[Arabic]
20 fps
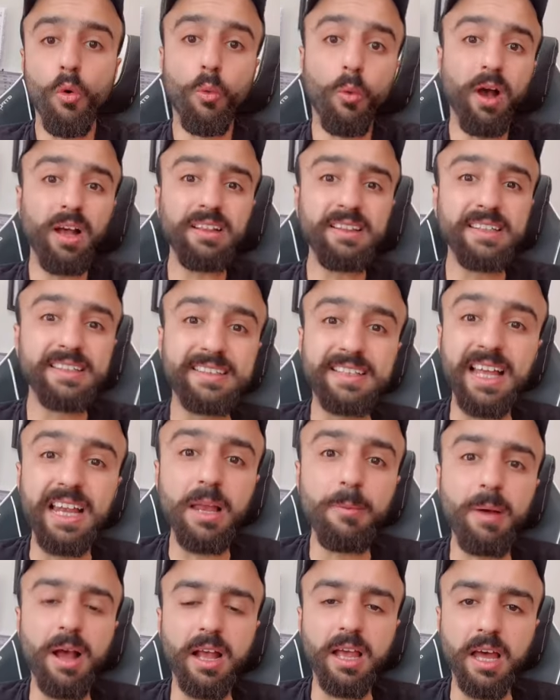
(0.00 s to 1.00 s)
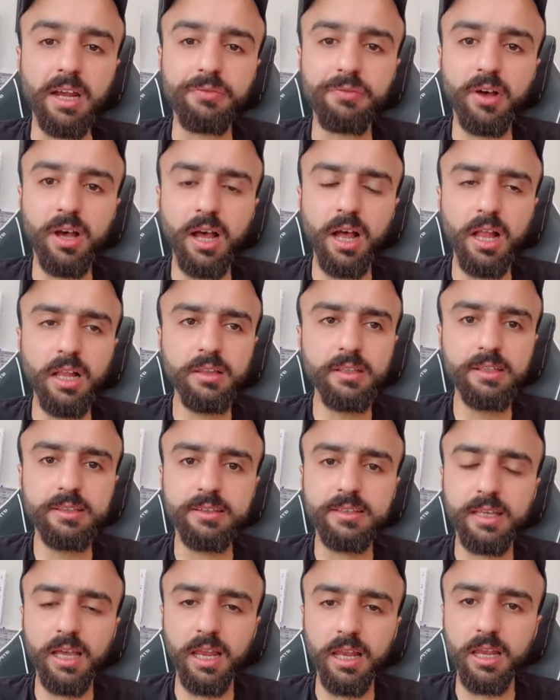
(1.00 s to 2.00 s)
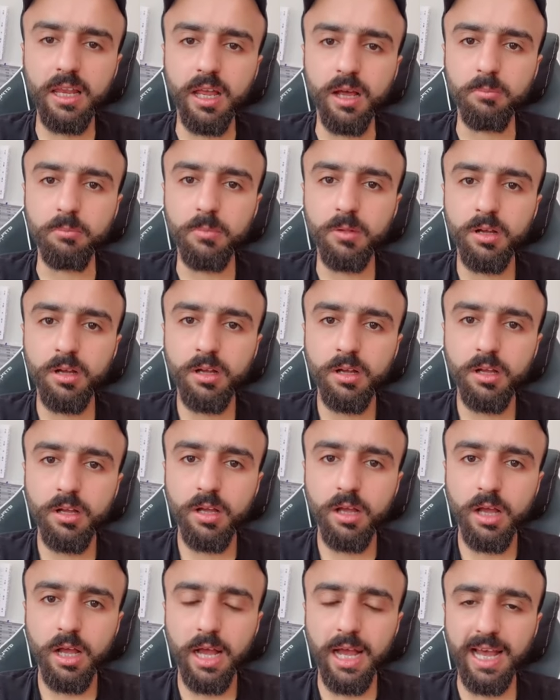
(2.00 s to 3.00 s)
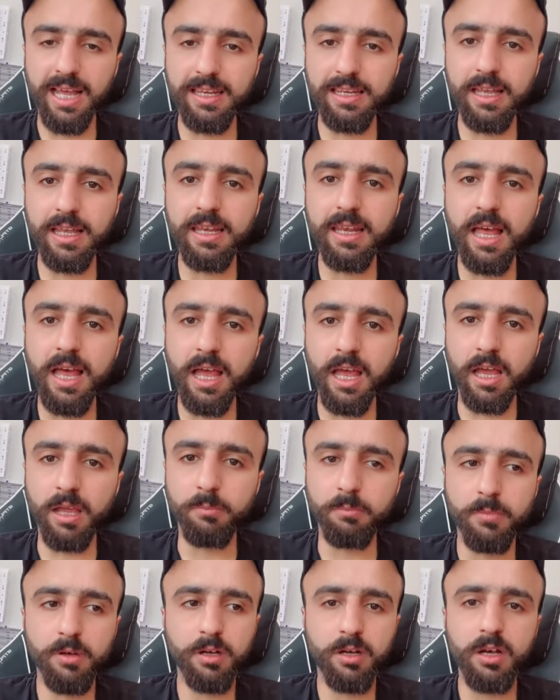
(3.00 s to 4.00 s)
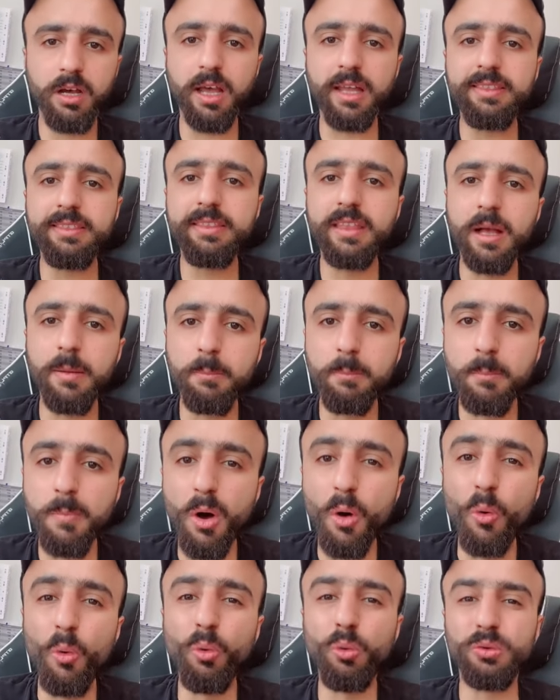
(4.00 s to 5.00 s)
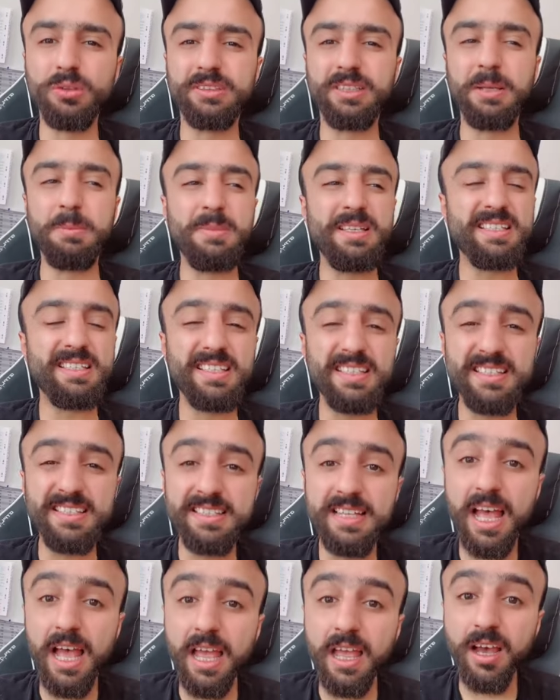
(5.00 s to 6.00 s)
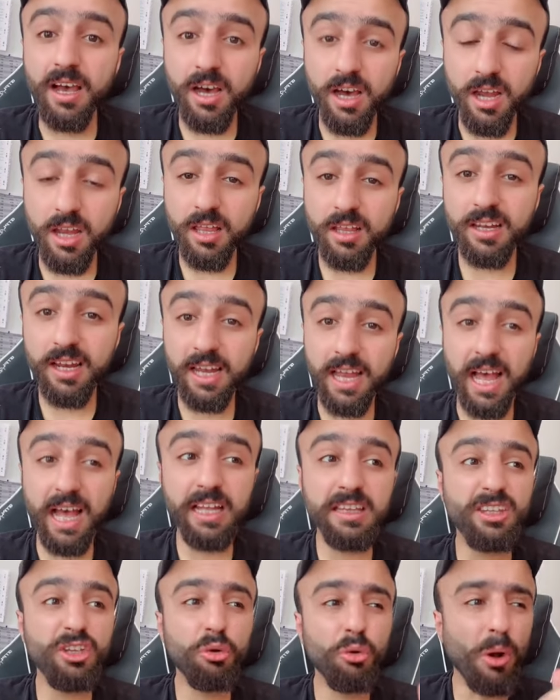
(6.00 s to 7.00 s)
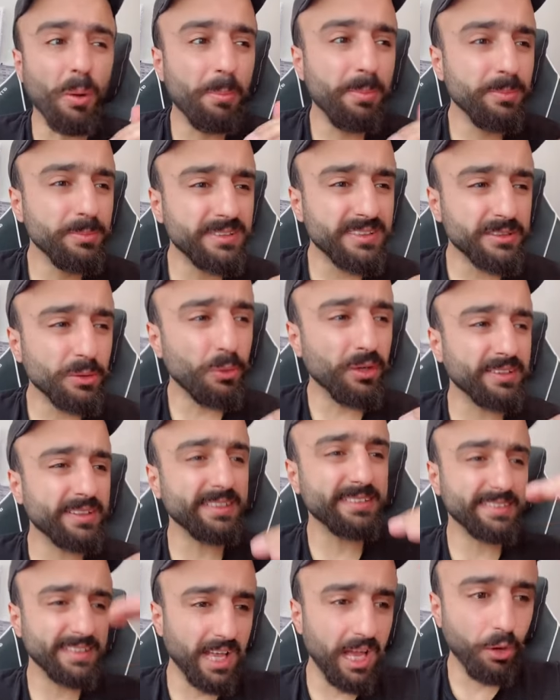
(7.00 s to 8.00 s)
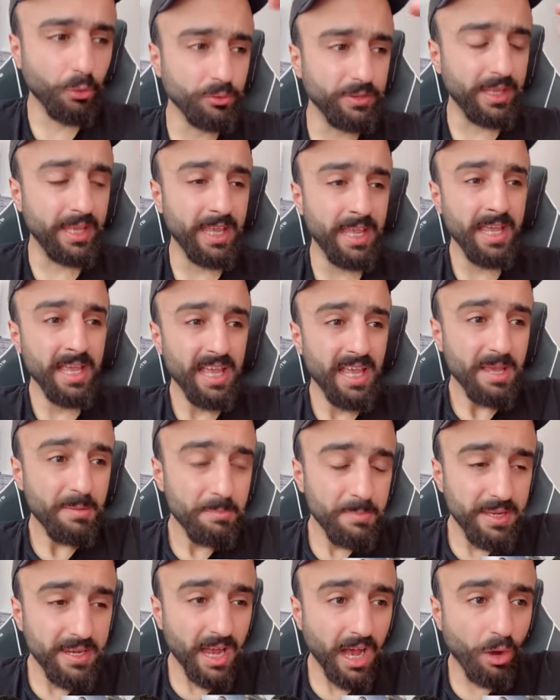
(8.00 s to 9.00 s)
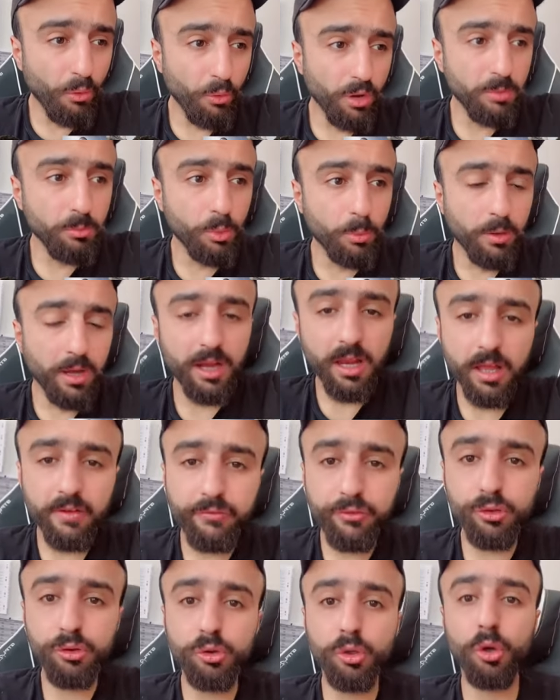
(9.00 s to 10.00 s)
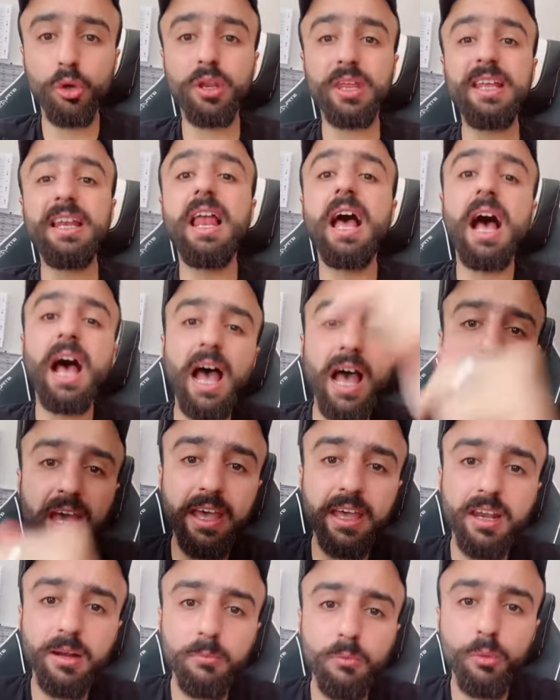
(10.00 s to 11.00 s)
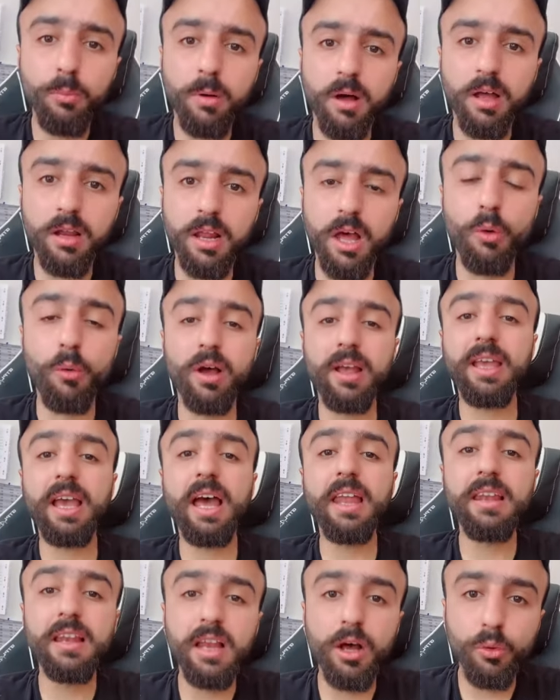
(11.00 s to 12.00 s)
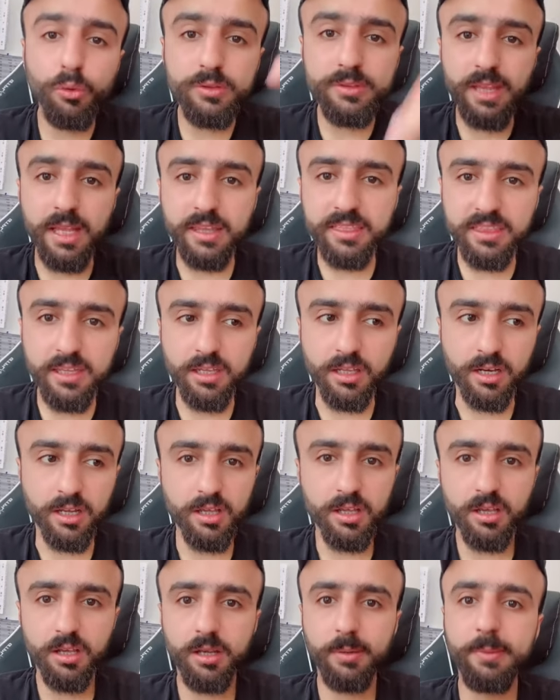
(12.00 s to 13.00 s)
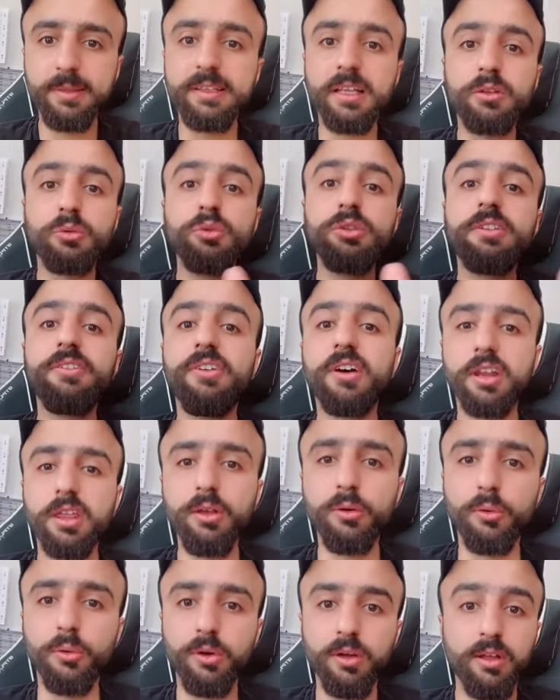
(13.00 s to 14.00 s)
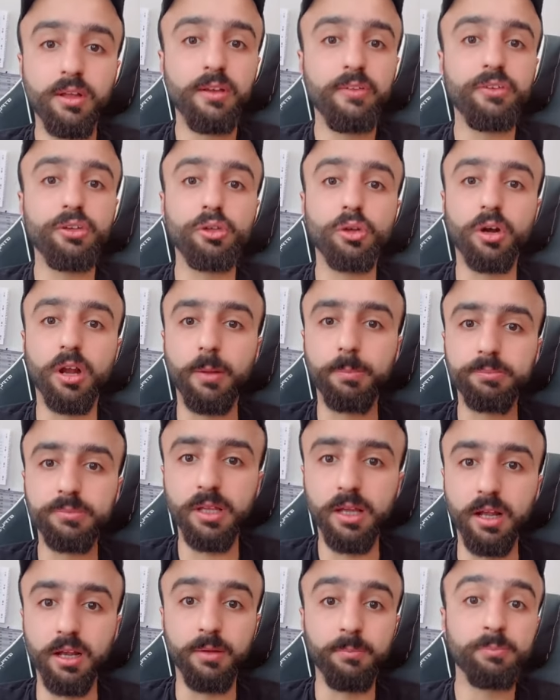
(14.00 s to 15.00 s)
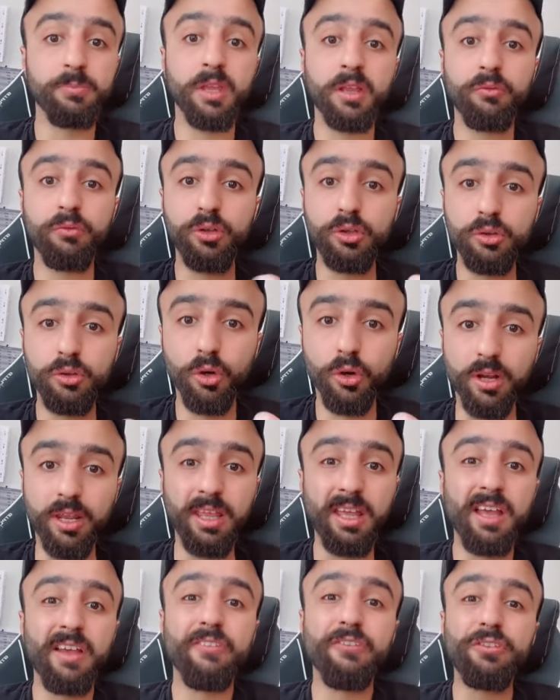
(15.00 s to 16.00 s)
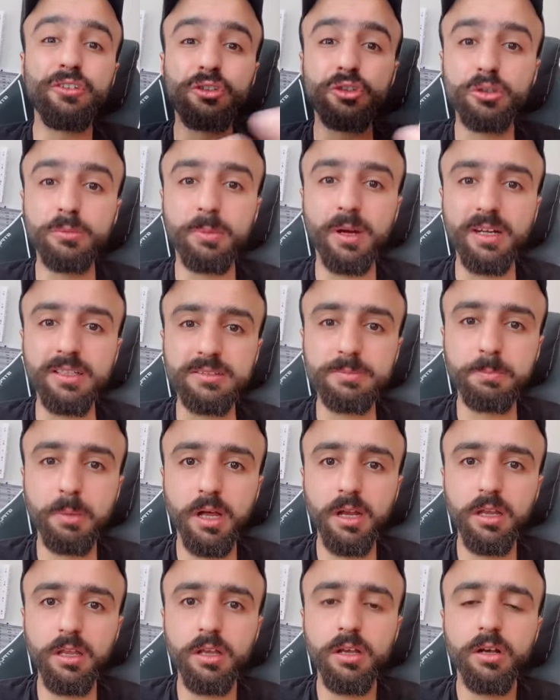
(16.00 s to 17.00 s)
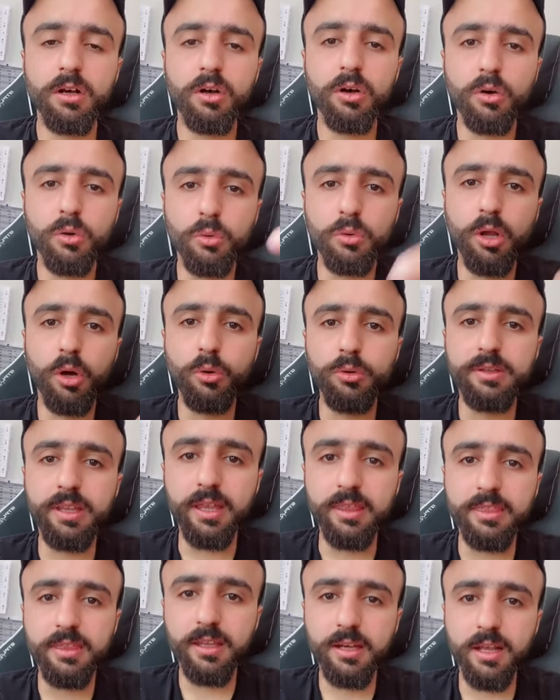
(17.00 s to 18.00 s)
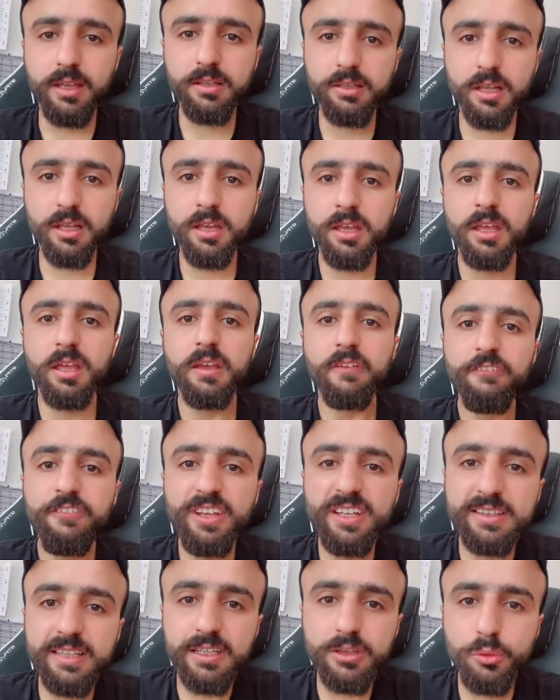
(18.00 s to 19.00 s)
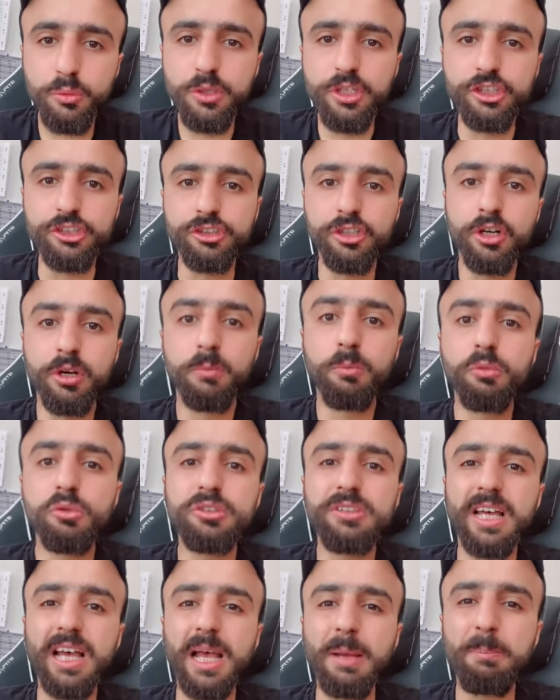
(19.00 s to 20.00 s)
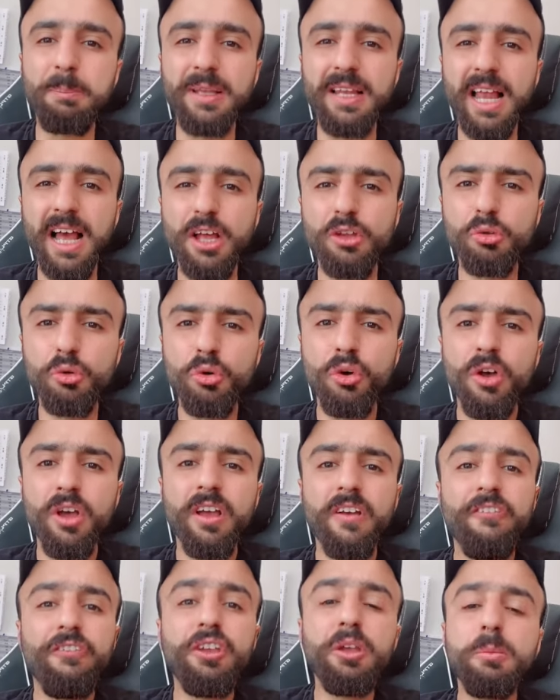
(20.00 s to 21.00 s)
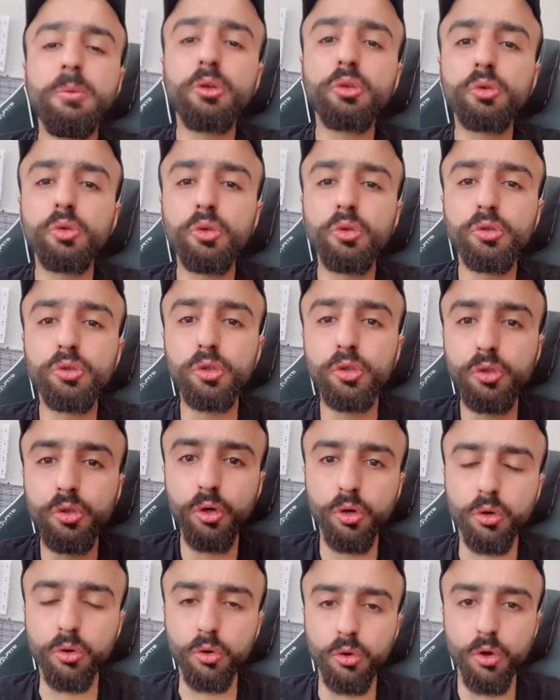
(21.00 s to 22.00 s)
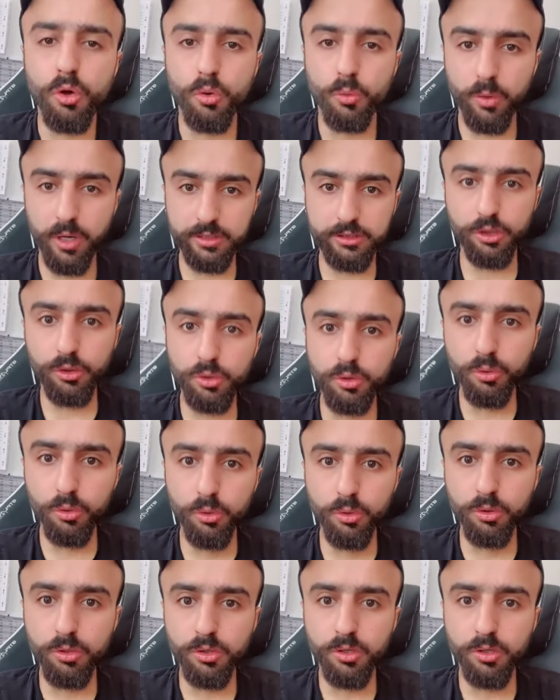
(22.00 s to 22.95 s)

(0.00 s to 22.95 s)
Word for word: وقت نتكلم على كارفخال نتكلم على لاعب قدم موسم استثنائي خارق للعادي وبمستوى تصاعدي من أول مباراة في الدوري إلى آخر مباراة وكان له التأثير بتتويج فريقه في دوري الأبطال في الدوري في السوبر الإسباني وله تأثير أيضا في تتويج منتخب بلاده في بطولة اليورو وقت اللي يقول